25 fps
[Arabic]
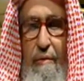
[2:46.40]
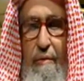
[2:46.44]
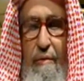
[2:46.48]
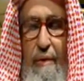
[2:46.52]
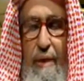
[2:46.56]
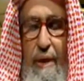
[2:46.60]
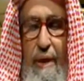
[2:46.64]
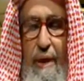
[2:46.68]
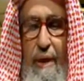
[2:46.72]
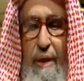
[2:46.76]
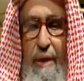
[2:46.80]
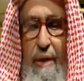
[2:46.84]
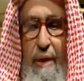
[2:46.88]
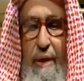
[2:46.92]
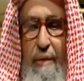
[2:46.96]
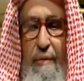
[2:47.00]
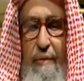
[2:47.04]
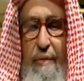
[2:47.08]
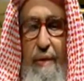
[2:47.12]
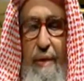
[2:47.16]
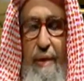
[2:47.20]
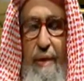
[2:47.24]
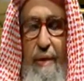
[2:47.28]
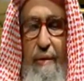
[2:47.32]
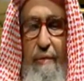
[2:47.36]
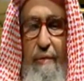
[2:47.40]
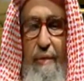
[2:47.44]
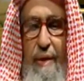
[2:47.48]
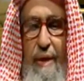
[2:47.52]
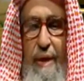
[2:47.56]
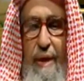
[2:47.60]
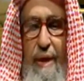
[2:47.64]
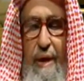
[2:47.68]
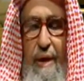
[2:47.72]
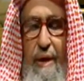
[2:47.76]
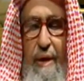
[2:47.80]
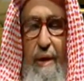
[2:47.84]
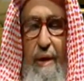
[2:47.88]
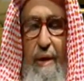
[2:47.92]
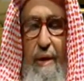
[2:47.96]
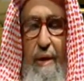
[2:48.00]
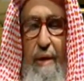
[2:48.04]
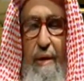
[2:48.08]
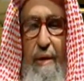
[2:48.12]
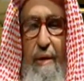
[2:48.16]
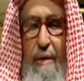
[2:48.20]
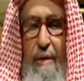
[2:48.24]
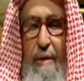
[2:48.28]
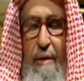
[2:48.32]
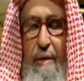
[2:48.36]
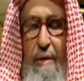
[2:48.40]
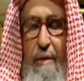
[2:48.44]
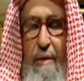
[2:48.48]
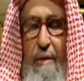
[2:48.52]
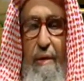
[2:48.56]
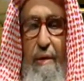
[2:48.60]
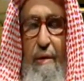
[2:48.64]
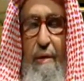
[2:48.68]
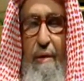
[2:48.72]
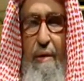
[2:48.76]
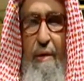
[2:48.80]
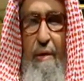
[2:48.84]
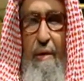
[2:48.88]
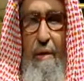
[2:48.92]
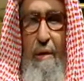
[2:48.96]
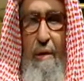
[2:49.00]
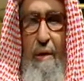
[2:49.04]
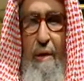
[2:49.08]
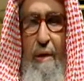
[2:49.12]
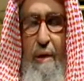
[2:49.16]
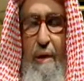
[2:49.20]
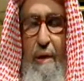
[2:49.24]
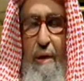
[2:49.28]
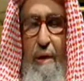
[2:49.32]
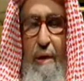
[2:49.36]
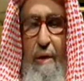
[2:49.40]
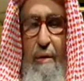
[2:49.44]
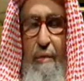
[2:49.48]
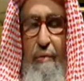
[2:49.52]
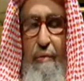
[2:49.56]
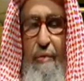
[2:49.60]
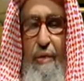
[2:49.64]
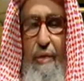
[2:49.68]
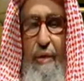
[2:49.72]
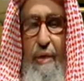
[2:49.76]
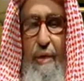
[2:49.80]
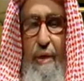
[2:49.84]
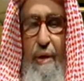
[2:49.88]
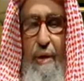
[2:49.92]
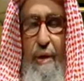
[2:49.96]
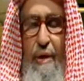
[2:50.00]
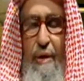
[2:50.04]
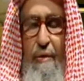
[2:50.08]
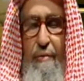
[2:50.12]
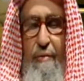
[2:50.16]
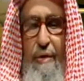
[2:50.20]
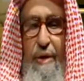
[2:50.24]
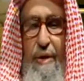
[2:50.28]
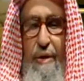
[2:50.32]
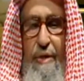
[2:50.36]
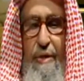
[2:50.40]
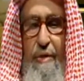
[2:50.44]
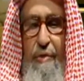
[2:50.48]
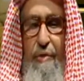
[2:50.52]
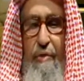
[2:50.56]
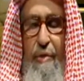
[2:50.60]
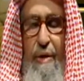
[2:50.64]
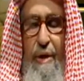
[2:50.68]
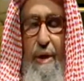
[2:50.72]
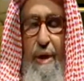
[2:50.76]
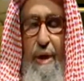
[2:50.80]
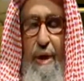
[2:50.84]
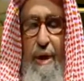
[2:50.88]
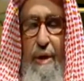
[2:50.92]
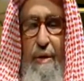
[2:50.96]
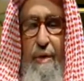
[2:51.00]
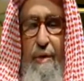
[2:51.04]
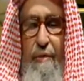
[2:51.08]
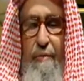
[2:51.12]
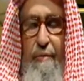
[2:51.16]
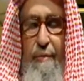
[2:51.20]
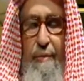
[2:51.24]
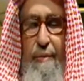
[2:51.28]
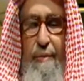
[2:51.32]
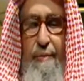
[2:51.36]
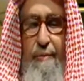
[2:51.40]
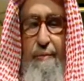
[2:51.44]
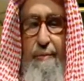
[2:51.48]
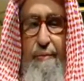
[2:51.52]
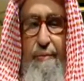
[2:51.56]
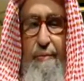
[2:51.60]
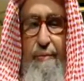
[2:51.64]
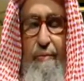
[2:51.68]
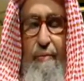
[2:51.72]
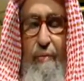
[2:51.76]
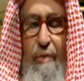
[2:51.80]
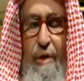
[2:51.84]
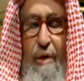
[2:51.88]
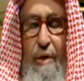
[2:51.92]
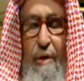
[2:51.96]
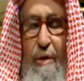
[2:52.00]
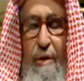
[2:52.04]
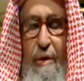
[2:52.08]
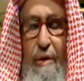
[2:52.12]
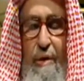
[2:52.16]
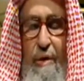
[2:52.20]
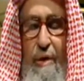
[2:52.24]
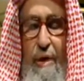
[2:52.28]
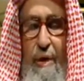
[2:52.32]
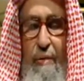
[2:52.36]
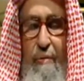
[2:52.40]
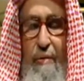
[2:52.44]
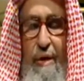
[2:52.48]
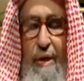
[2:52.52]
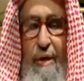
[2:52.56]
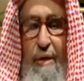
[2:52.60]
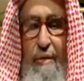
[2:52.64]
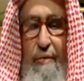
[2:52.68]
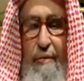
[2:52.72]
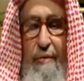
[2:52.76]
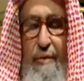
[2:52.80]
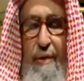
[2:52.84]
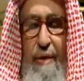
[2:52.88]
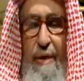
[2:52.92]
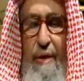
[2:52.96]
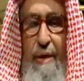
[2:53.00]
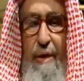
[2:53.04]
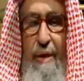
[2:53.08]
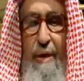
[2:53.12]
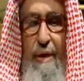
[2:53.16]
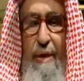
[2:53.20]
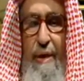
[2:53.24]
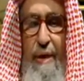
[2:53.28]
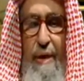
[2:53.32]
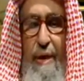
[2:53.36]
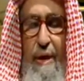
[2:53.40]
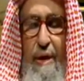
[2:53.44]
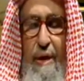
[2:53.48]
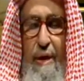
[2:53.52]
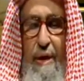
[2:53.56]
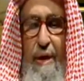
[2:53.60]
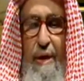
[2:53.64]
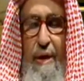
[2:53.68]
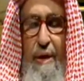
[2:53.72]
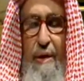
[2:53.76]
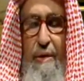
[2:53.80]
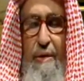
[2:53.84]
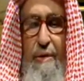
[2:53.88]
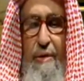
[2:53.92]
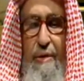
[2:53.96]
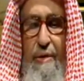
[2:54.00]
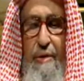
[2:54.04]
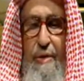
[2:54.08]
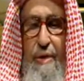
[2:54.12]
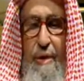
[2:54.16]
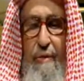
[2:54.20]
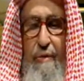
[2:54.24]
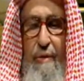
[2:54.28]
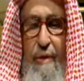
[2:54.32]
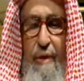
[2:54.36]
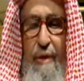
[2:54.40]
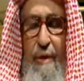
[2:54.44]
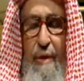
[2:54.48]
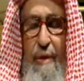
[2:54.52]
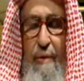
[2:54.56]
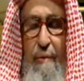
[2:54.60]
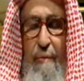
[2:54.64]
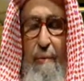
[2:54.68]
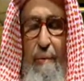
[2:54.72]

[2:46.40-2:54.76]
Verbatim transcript: فهذا فيه بيان أنهم إذا لم يجدوا الكاتب كما في حالة السفر